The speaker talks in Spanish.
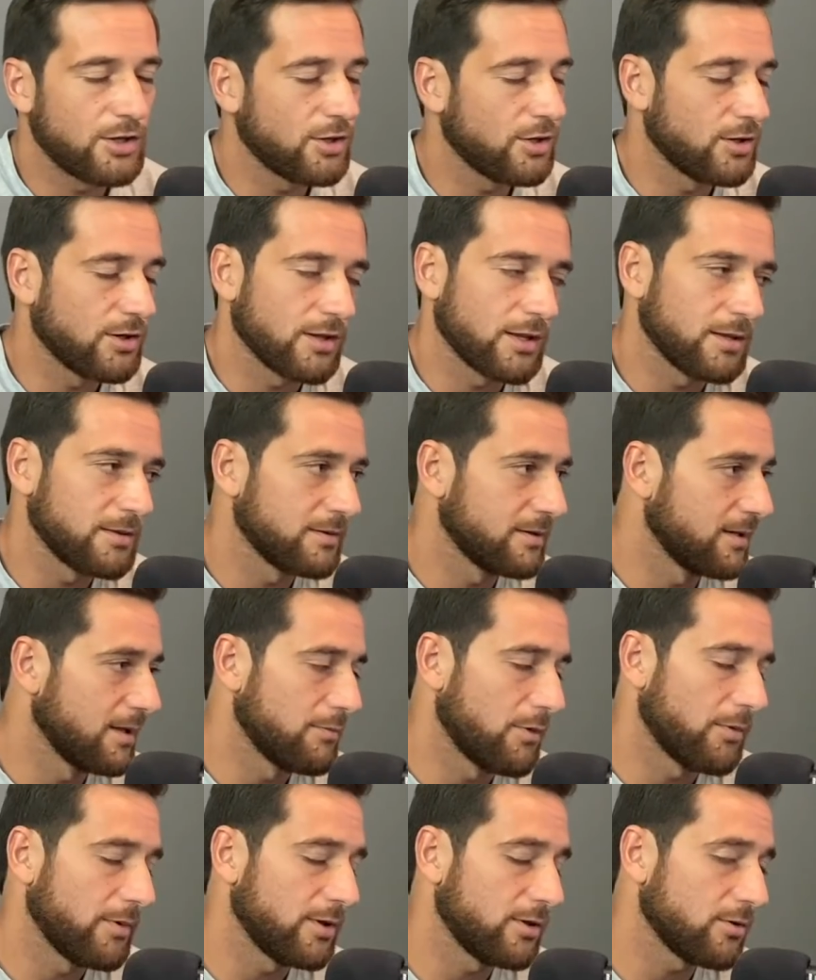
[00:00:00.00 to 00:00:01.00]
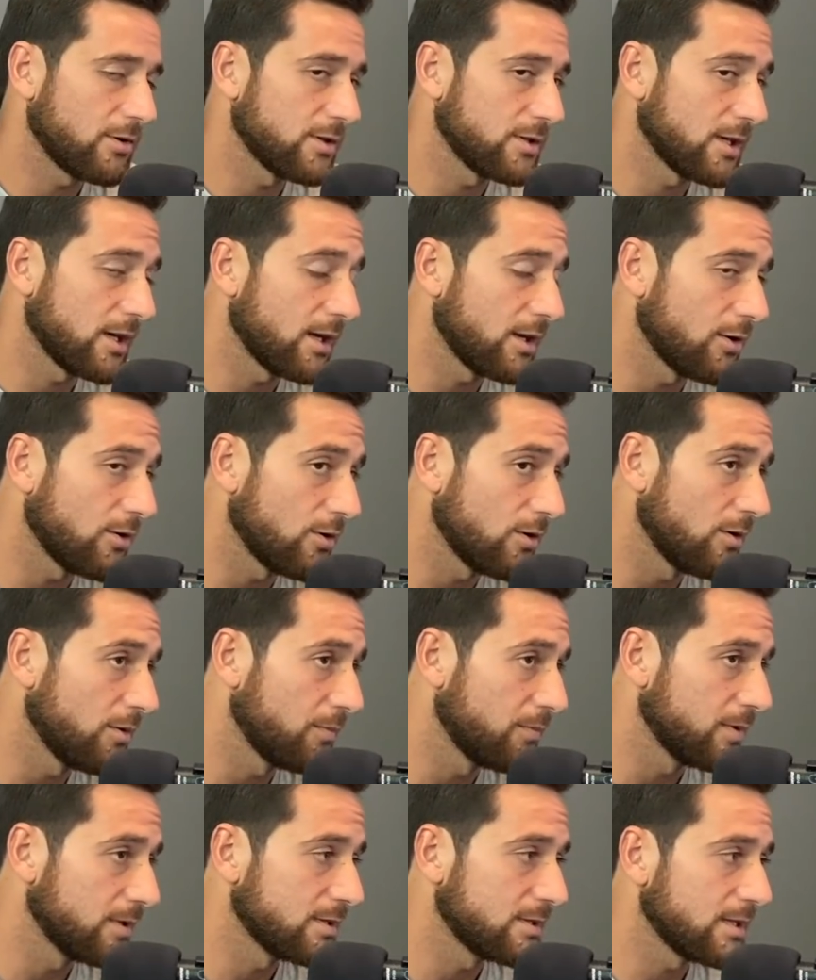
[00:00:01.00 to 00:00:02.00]
no, eh, del momento que llegué no,
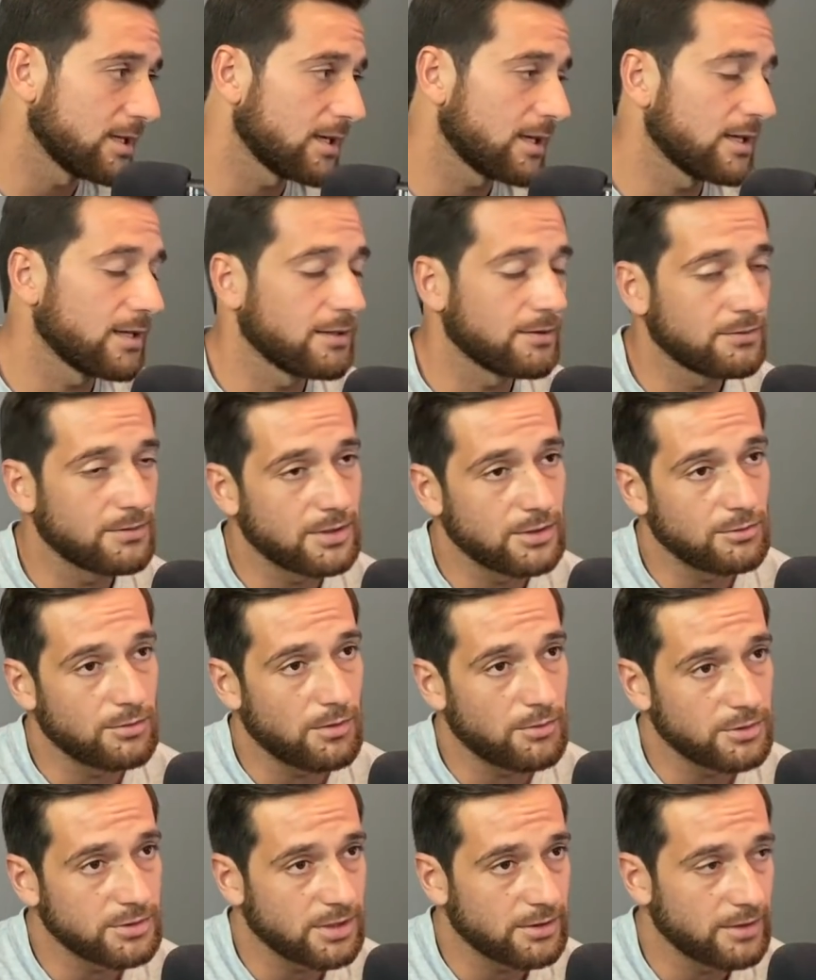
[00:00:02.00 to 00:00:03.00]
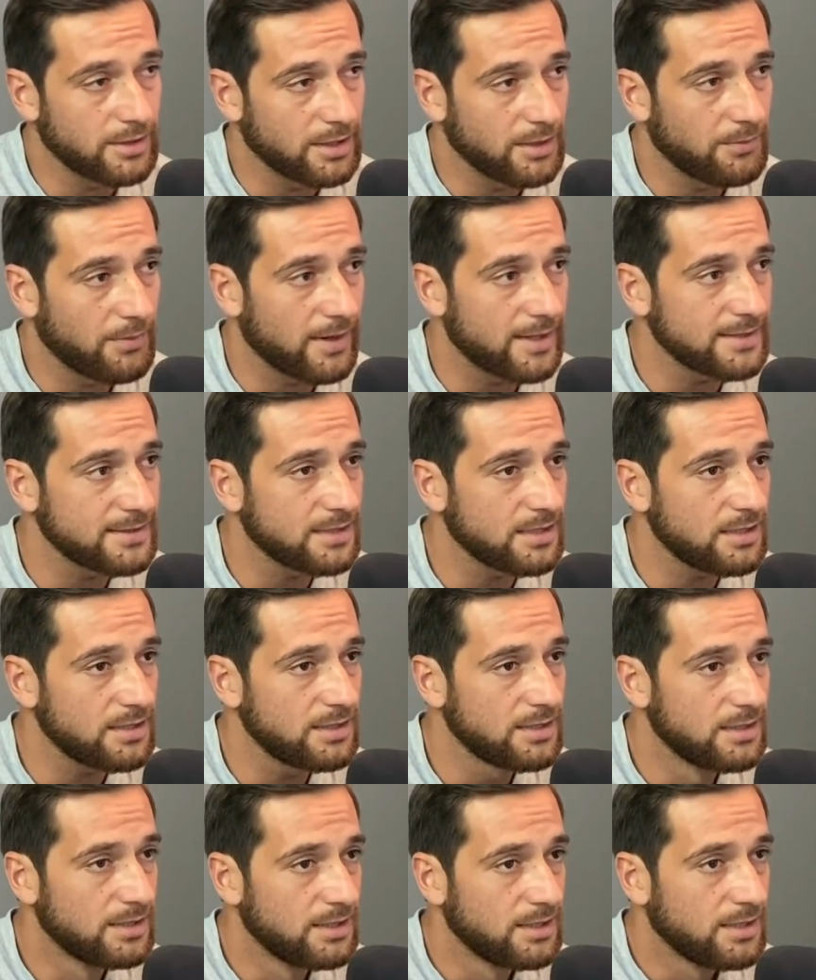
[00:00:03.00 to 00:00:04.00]
pensé que, bueno, vamos a ver qué pasa,
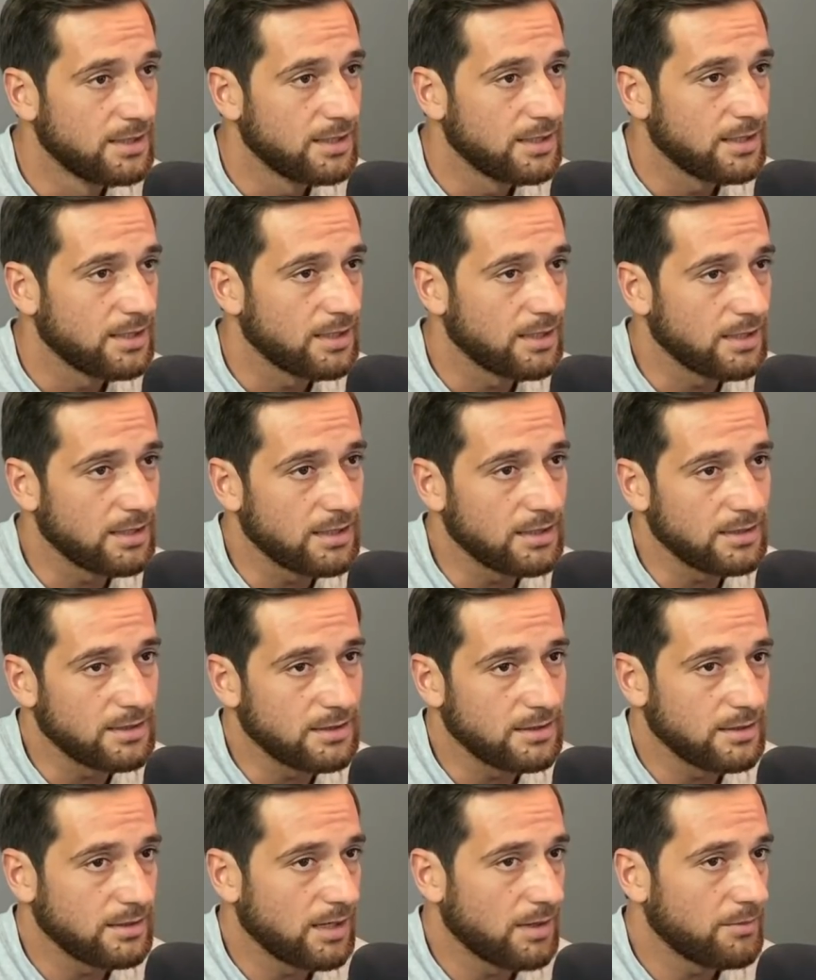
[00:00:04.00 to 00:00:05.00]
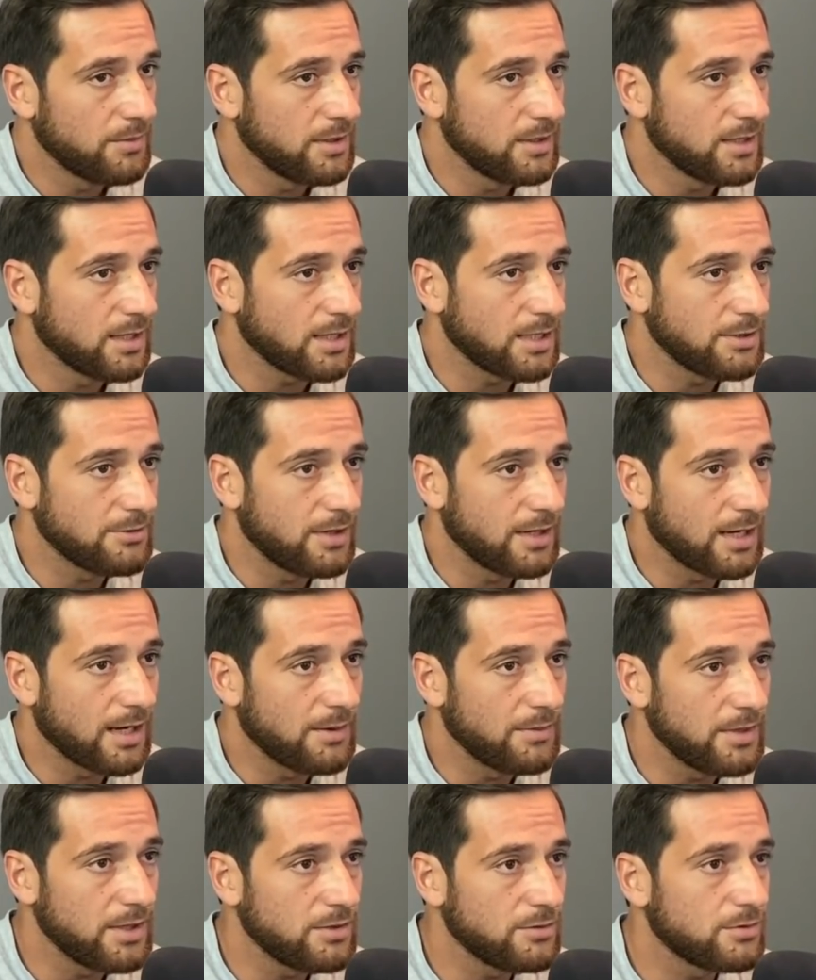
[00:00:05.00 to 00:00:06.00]
eh, y a medida que iba el
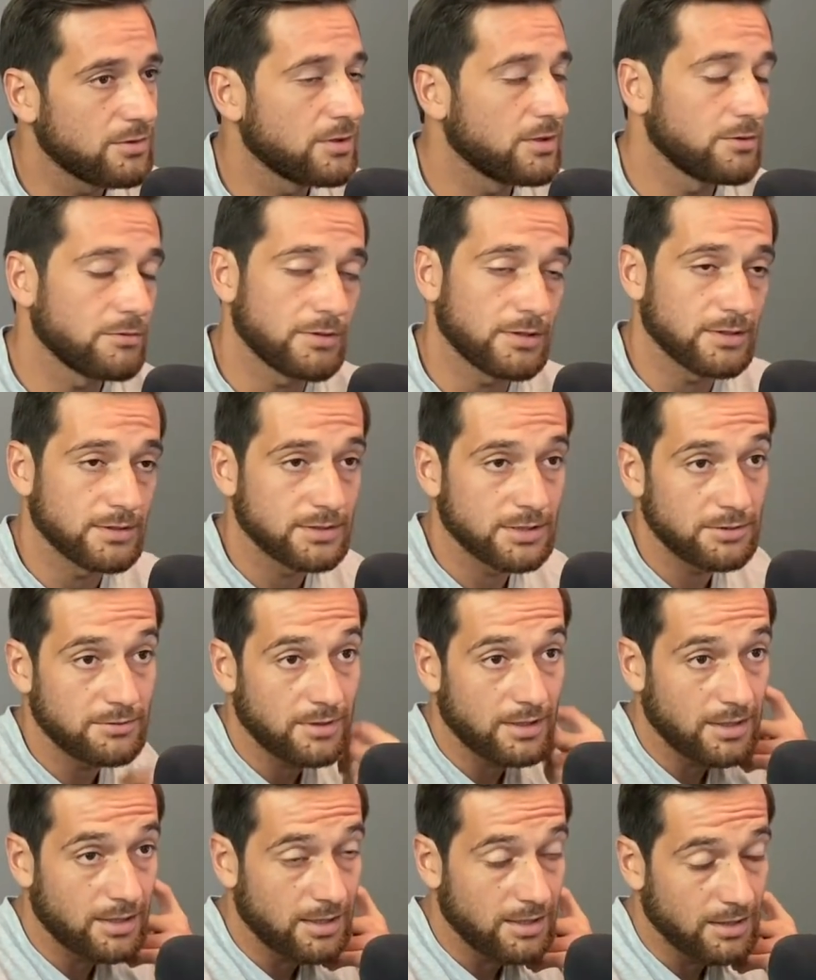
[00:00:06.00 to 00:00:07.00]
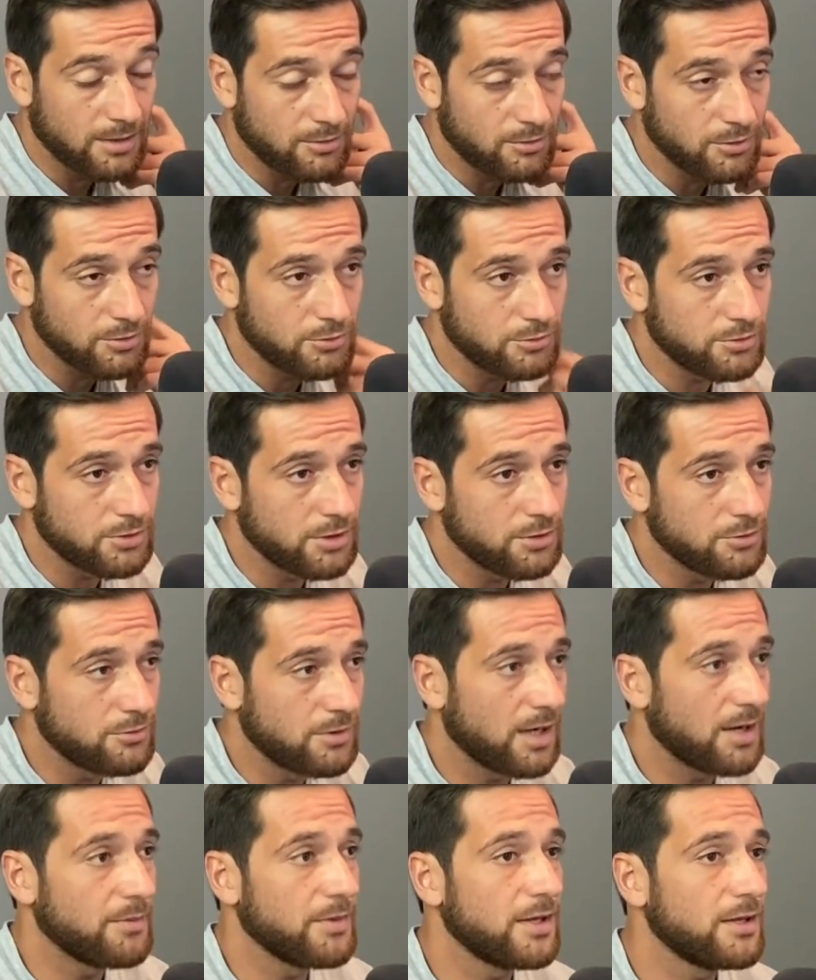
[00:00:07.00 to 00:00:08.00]
camino, iba, se iba construyendo un
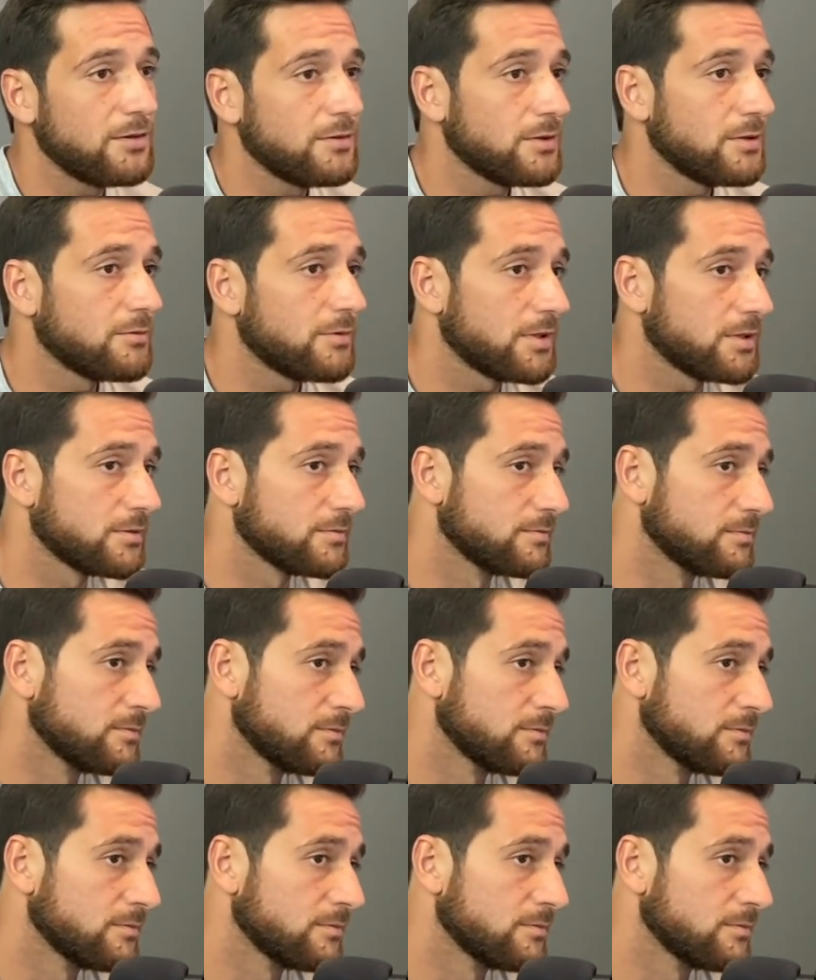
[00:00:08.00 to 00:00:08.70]
camino y bueno.